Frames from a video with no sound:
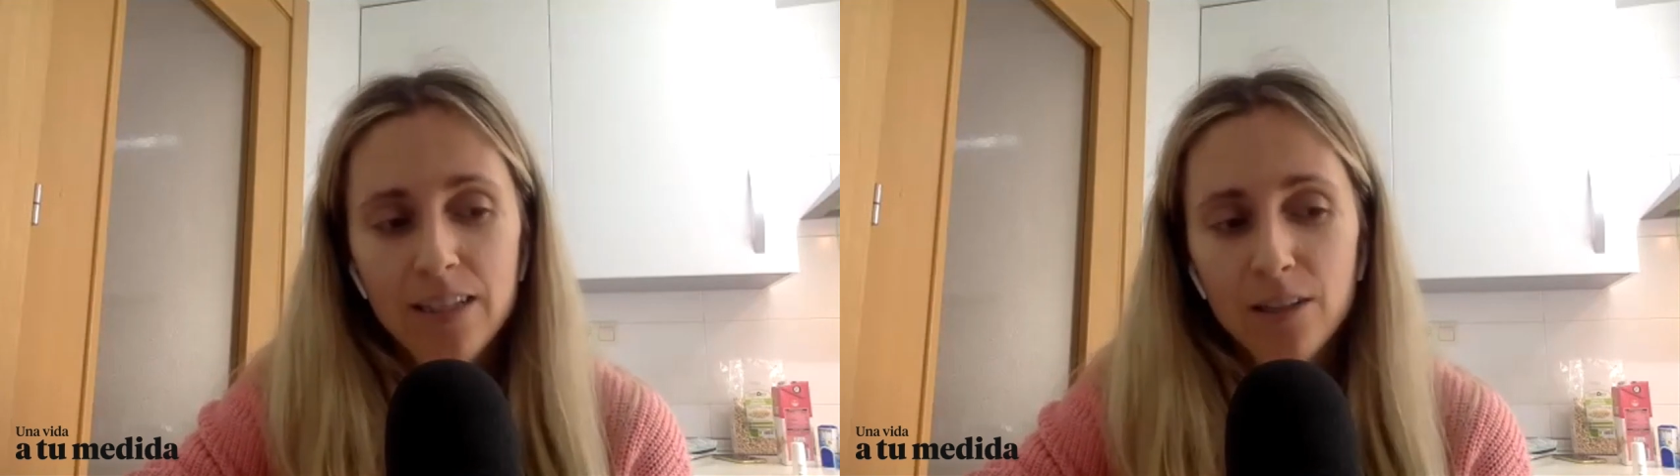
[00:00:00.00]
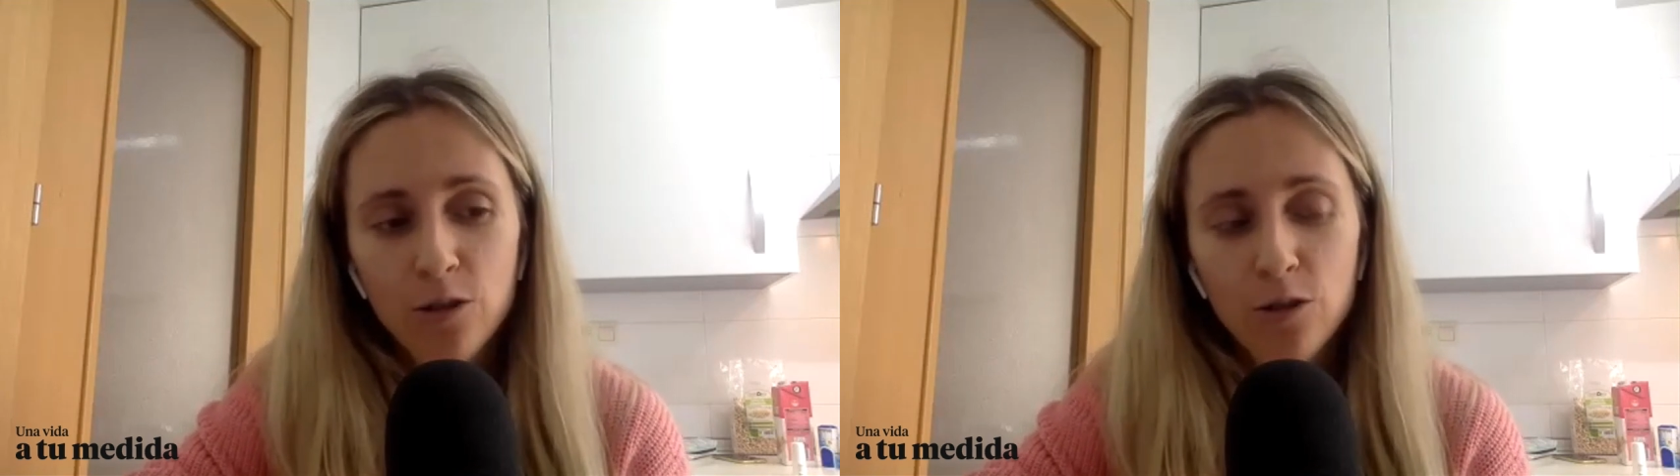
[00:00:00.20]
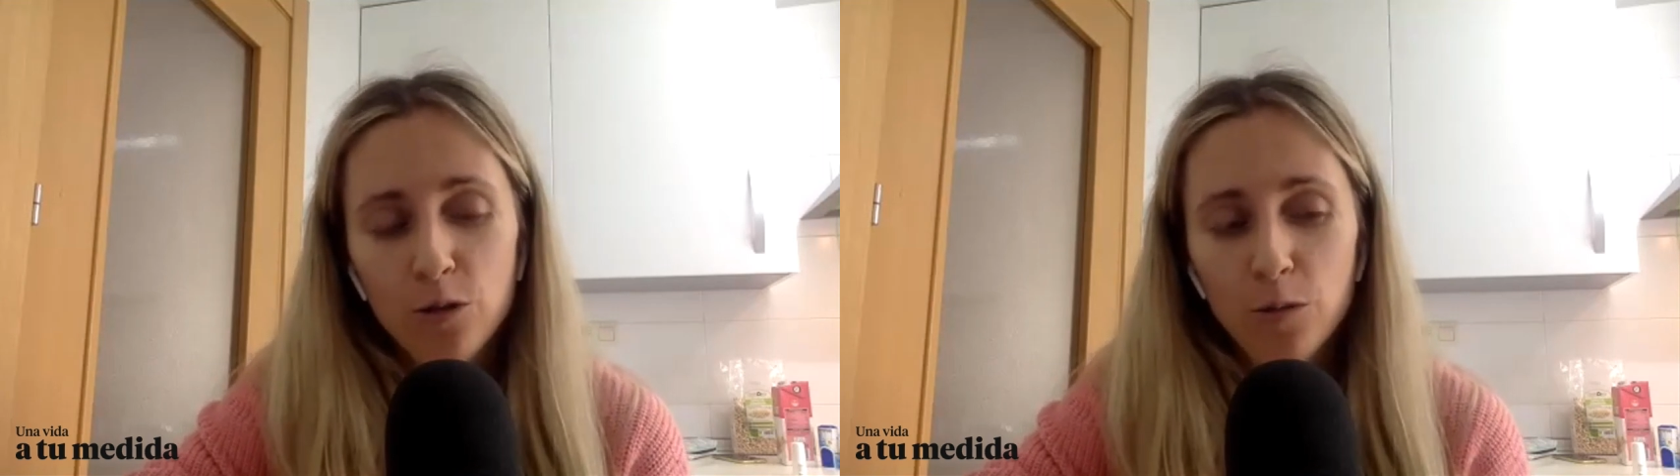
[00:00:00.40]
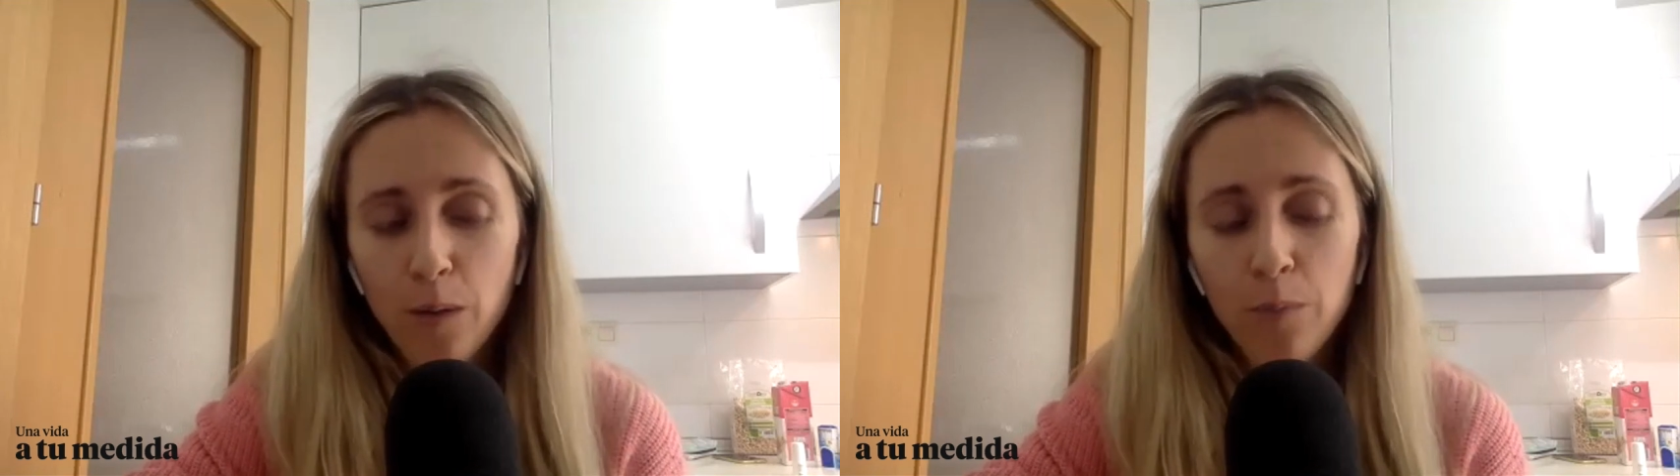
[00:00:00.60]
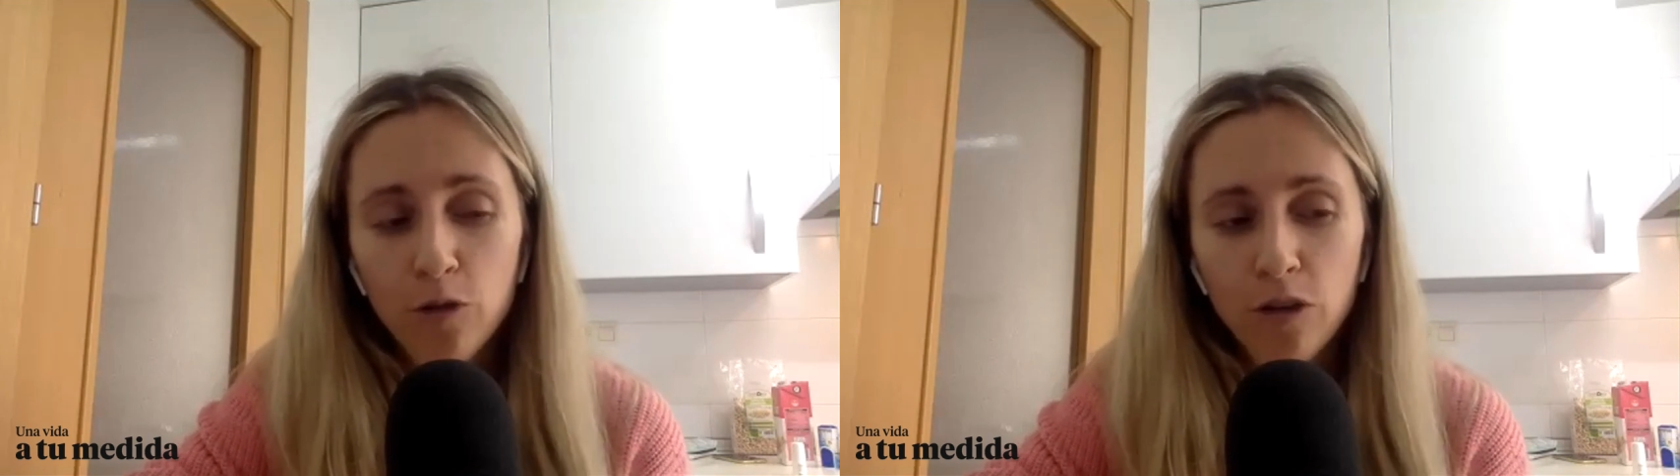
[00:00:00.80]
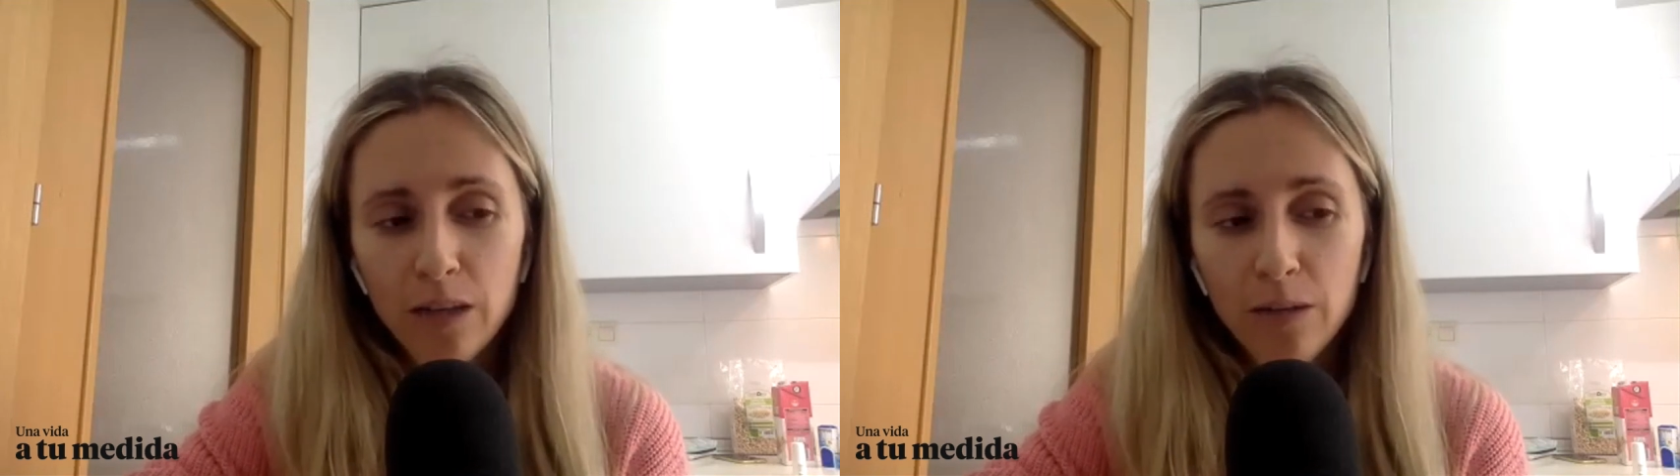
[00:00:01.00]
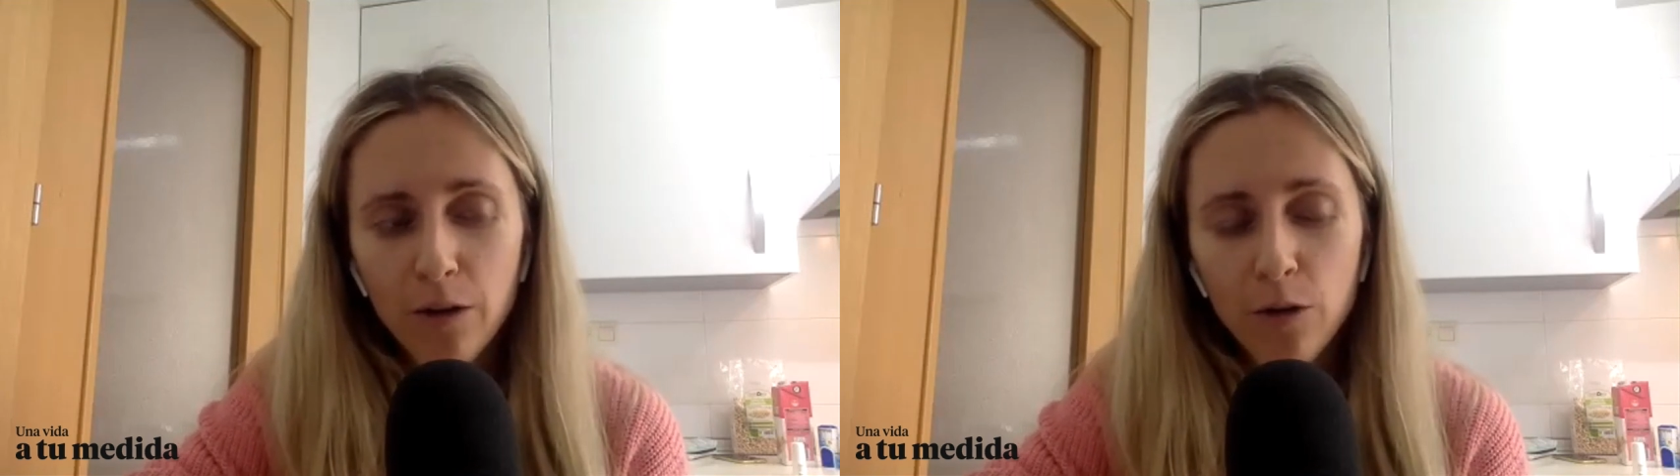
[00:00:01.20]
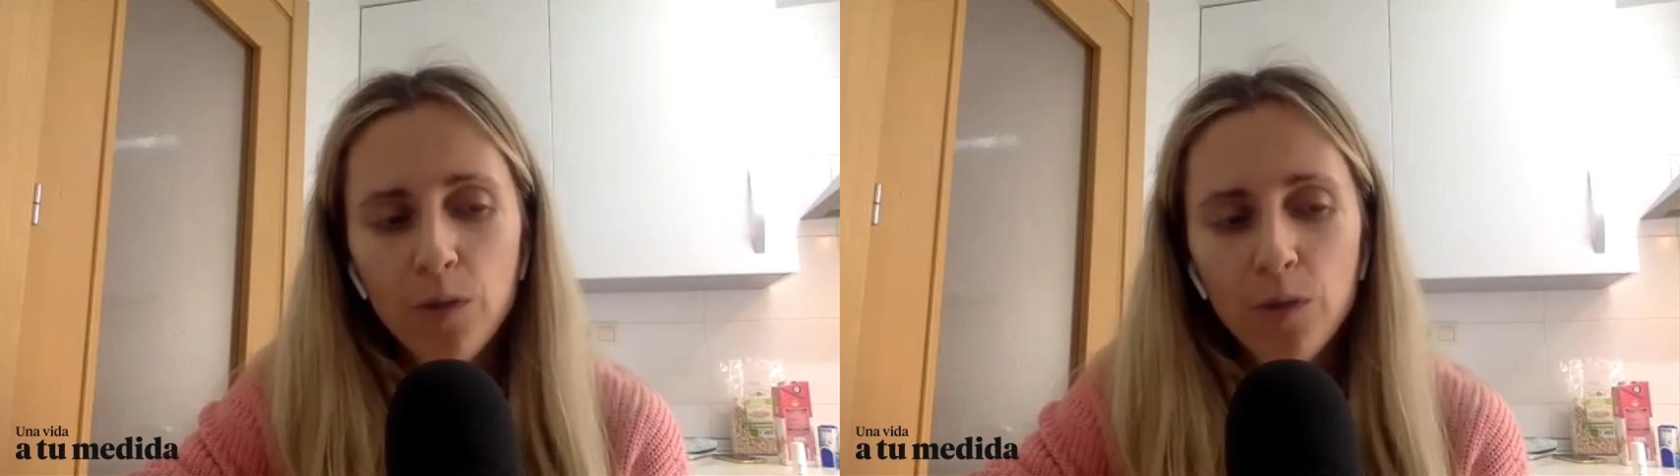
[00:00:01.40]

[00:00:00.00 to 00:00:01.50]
siendo más positivas, ¿no?